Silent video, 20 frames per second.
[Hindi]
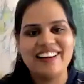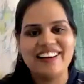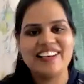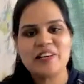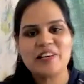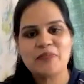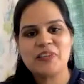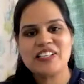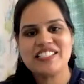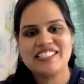अगला
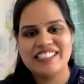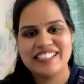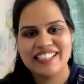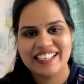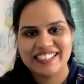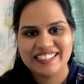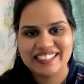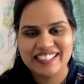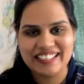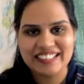प्रश्न
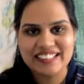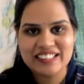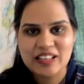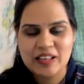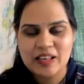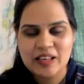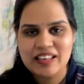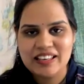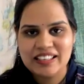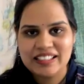यही था
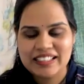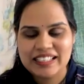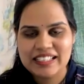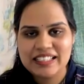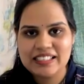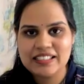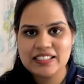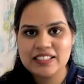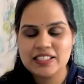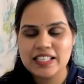
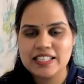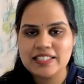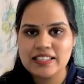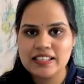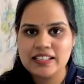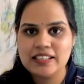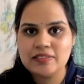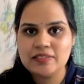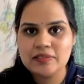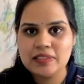कि
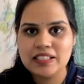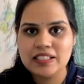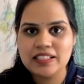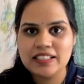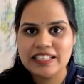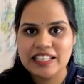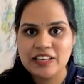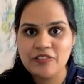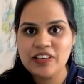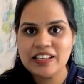जैसे अच्छा।
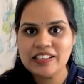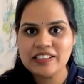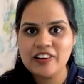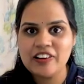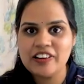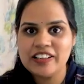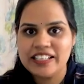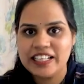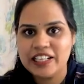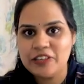लिविंग
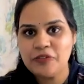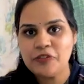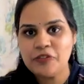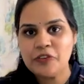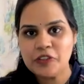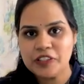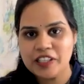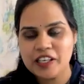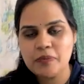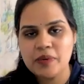और डेड
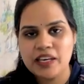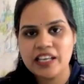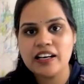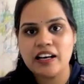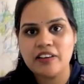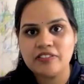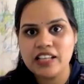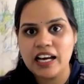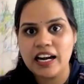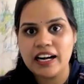फूड की भी एक
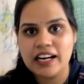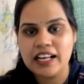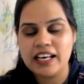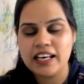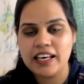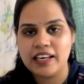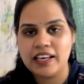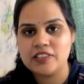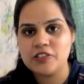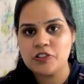अवधारणा
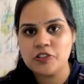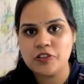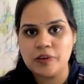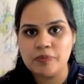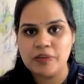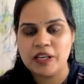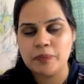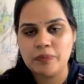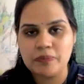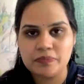है जो
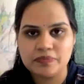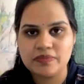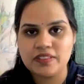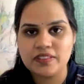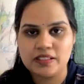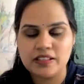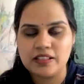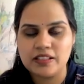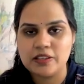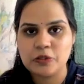हमने
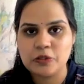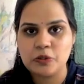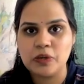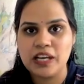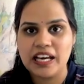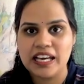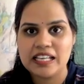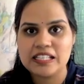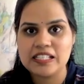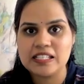सुना
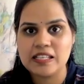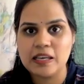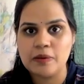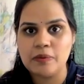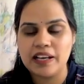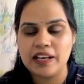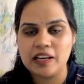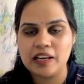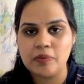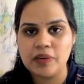है जिसके
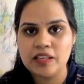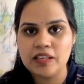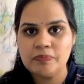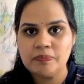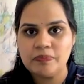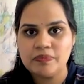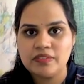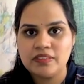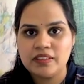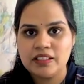बारे में
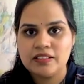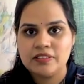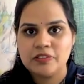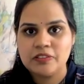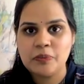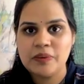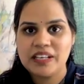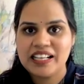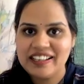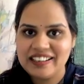
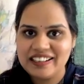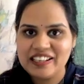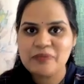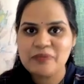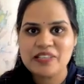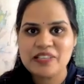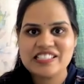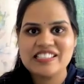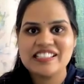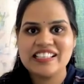तो मेरा अगला हाँ,
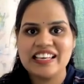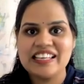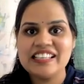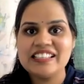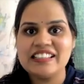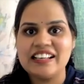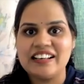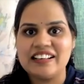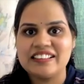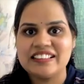प्रश्न मैंने
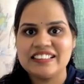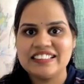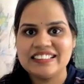यूज किया